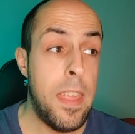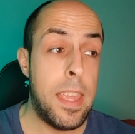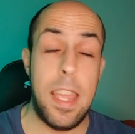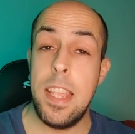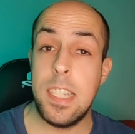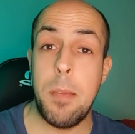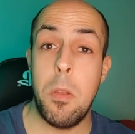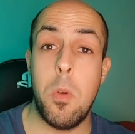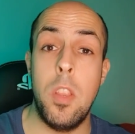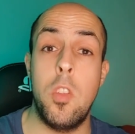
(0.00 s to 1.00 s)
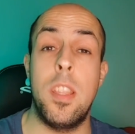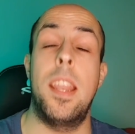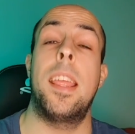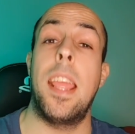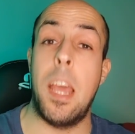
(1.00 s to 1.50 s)
que ya sabe cuándo
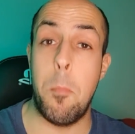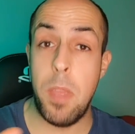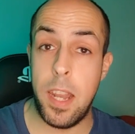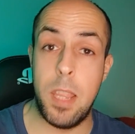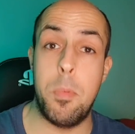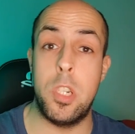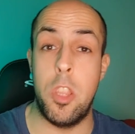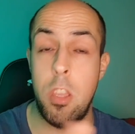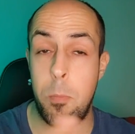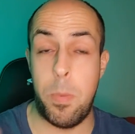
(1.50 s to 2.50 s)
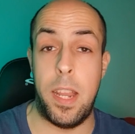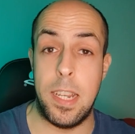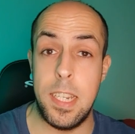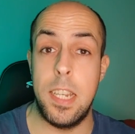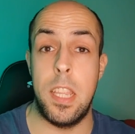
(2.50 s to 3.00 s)
tiene que cambiar de posición para
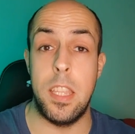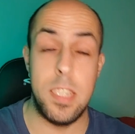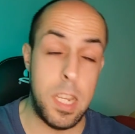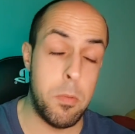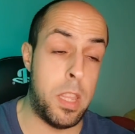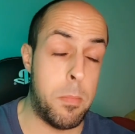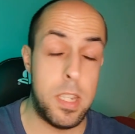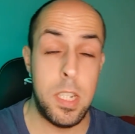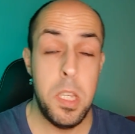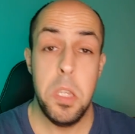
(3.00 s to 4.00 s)
ser decisivo y demás,